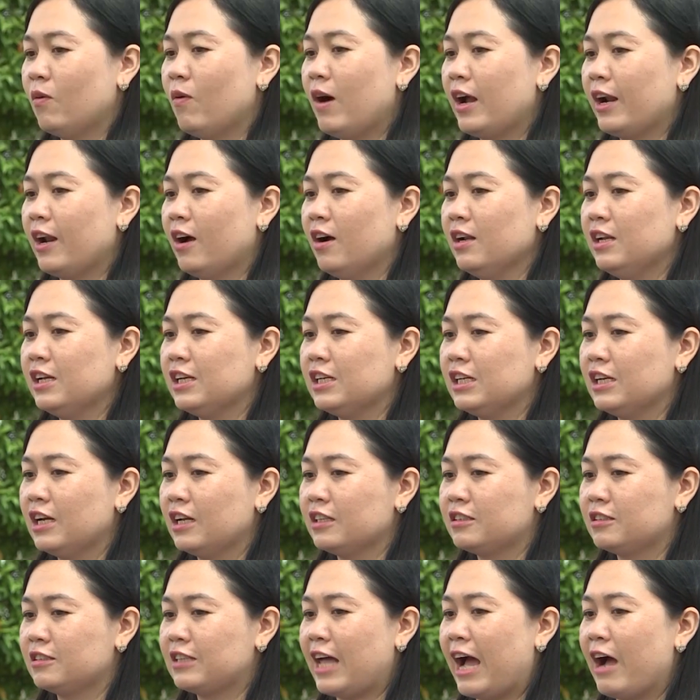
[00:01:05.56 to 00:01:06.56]
Qua đó thì
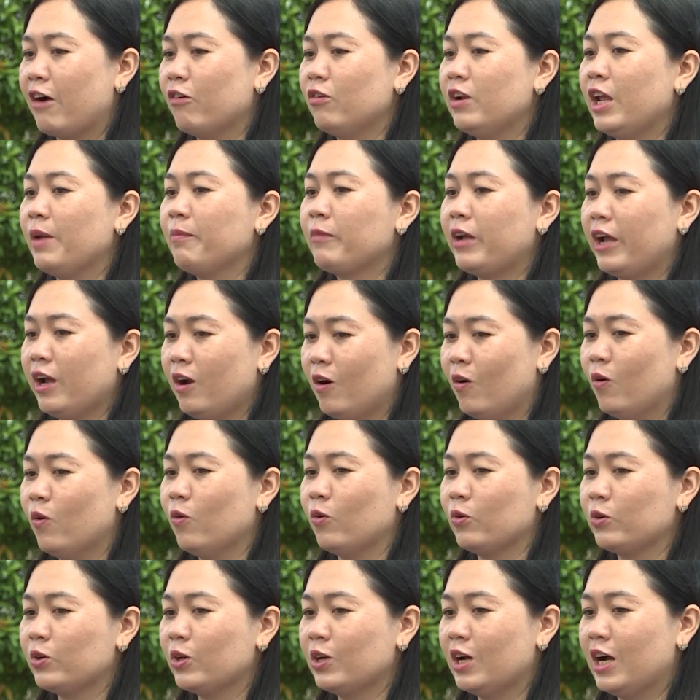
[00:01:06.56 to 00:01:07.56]
tạo thêm cái
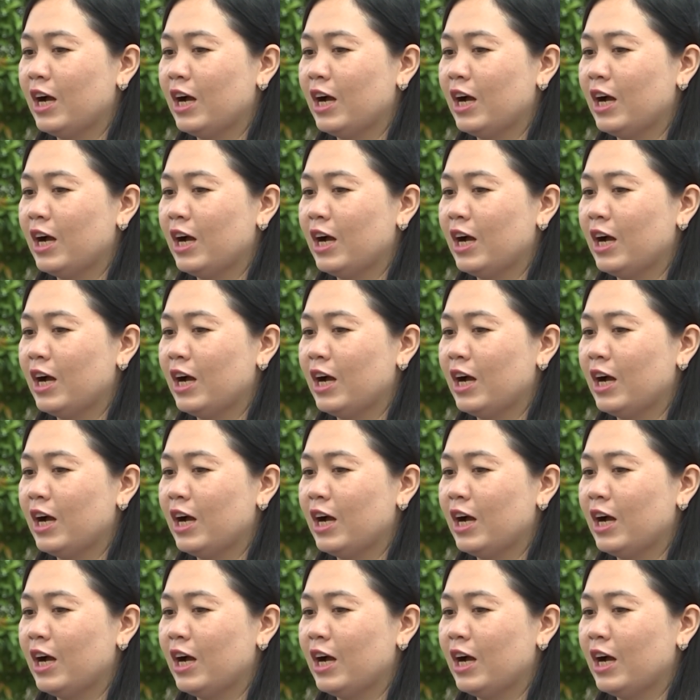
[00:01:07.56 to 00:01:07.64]
nguồn